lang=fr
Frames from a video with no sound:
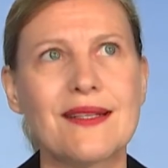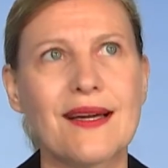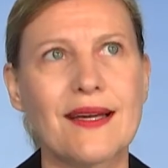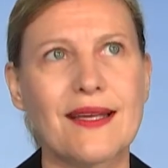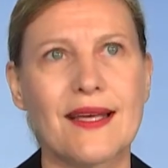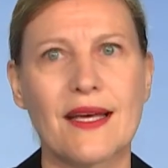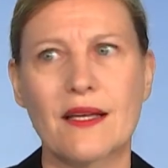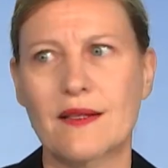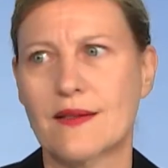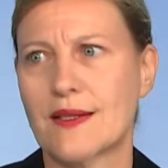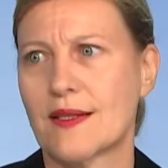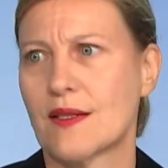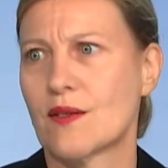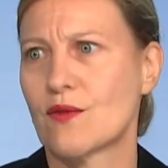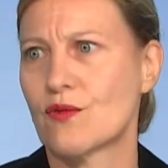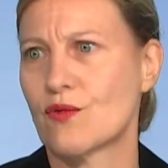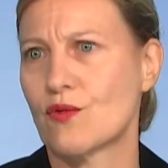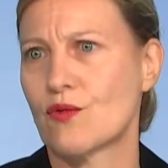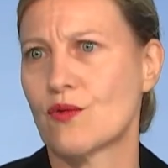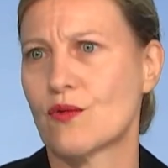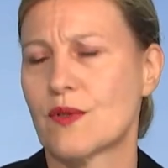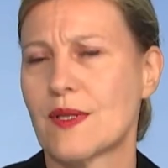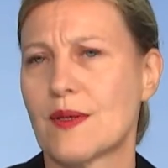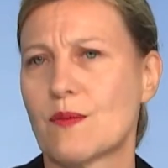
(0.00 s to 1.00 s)
derrière ce,
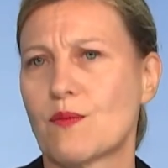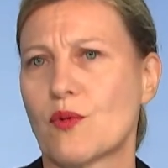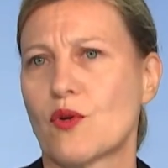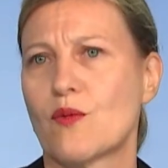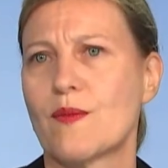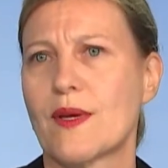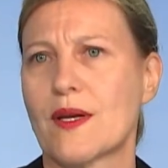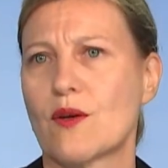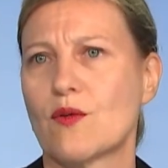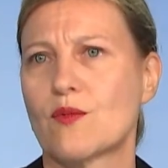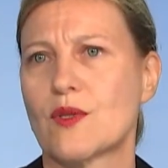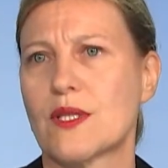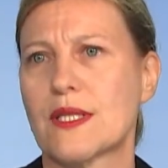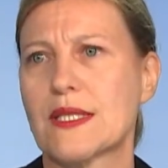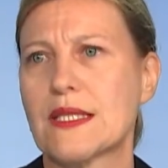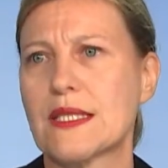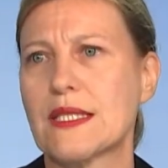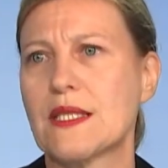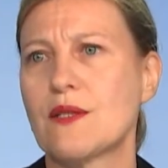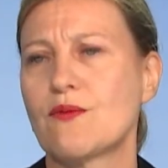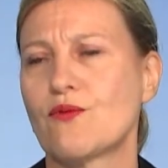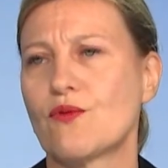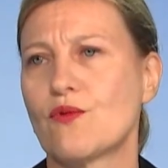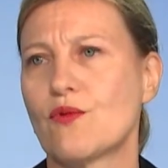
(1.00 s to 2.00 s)
premier cette
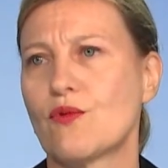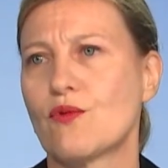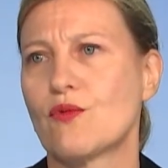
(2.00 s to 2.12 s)
objectif,